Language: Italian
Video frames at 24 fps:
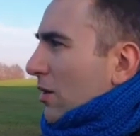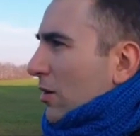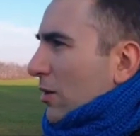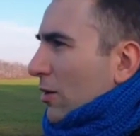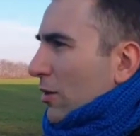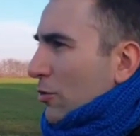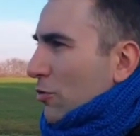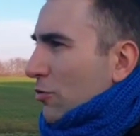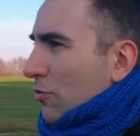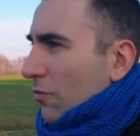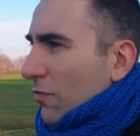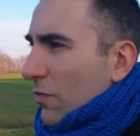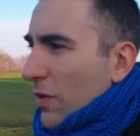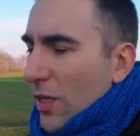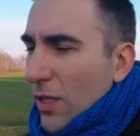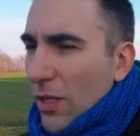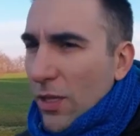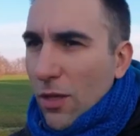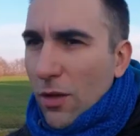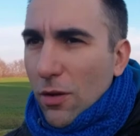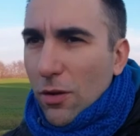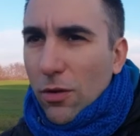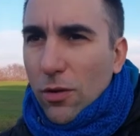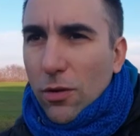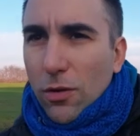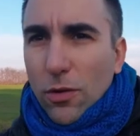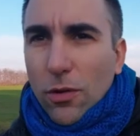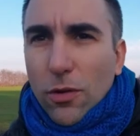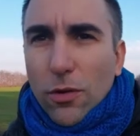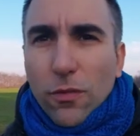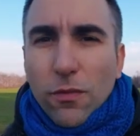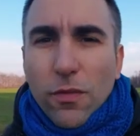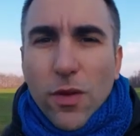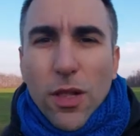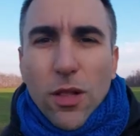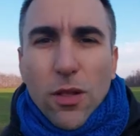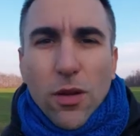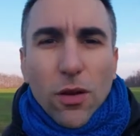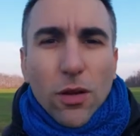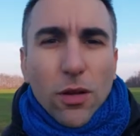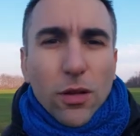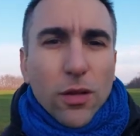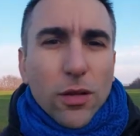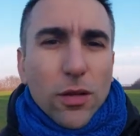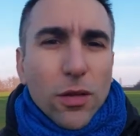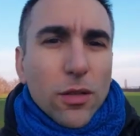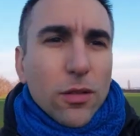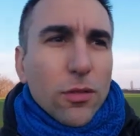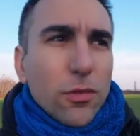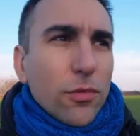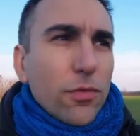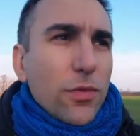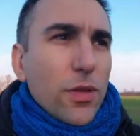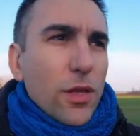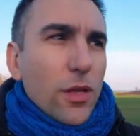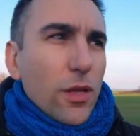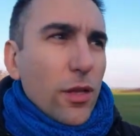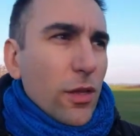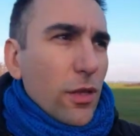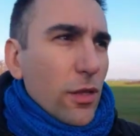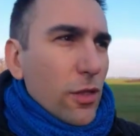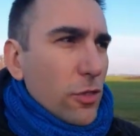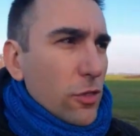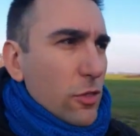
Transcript: Oggi un video vlog dove